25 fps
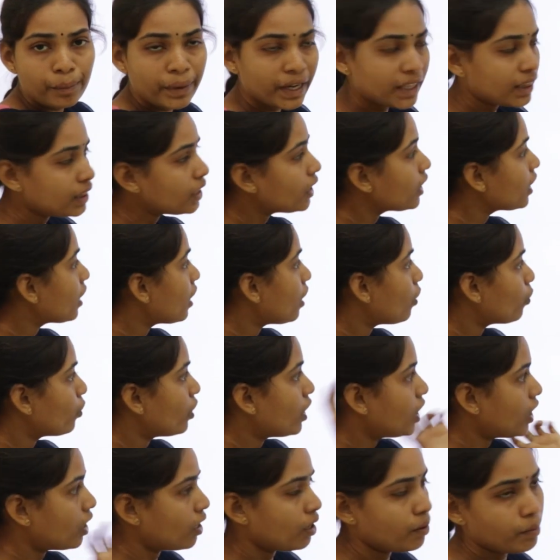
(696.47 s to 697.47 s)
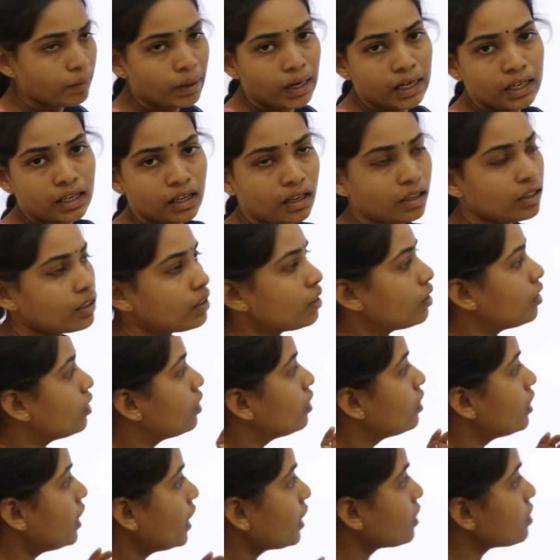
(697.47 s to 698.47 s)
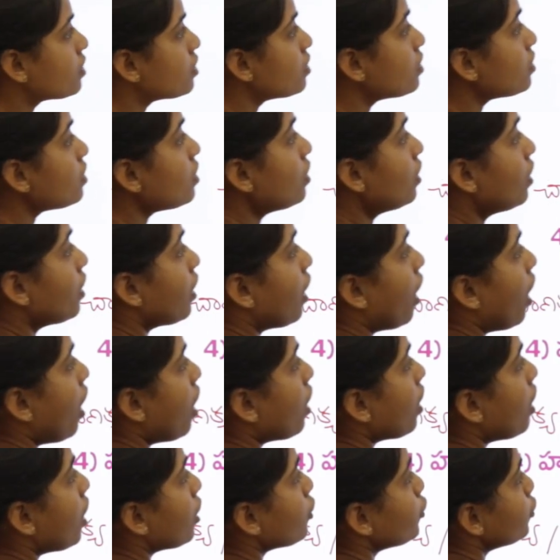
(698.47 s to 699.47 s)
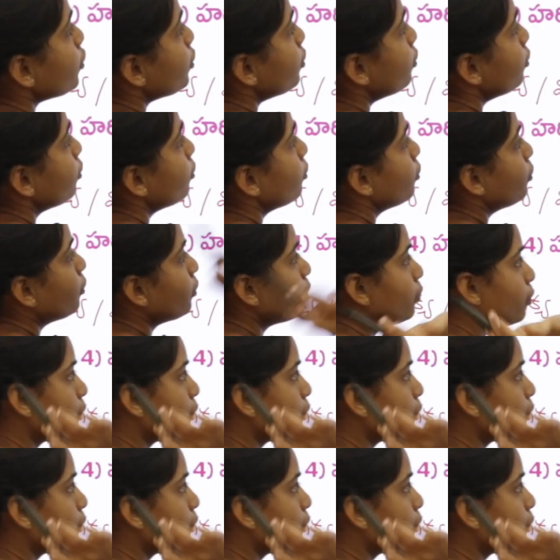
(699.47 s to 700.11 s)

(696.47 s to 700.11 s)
మంత్రిగా ఉన్నారనమాట నెక్స్ట్ నాగార్జునుడు